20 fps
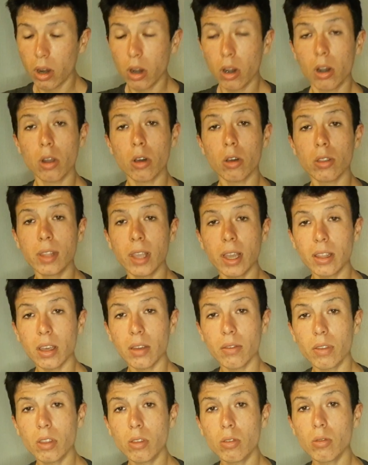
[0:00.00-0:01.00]
Leur
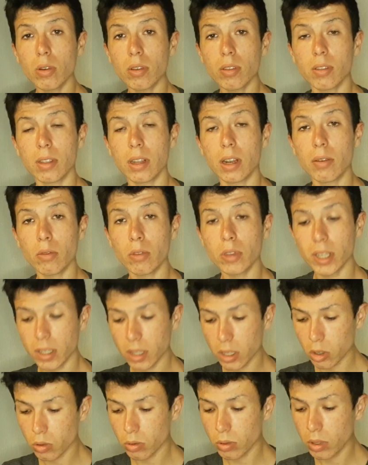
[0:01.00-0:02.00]
dernière victoire, c'était
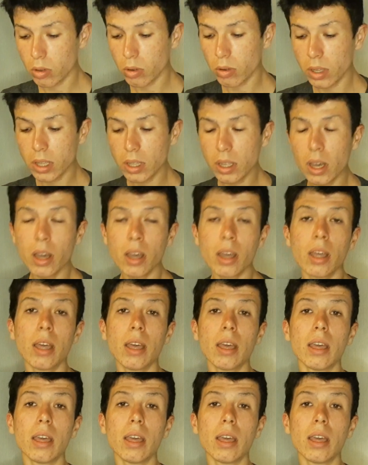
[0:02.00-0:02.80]
l'avant-dernière journée de Ligue 1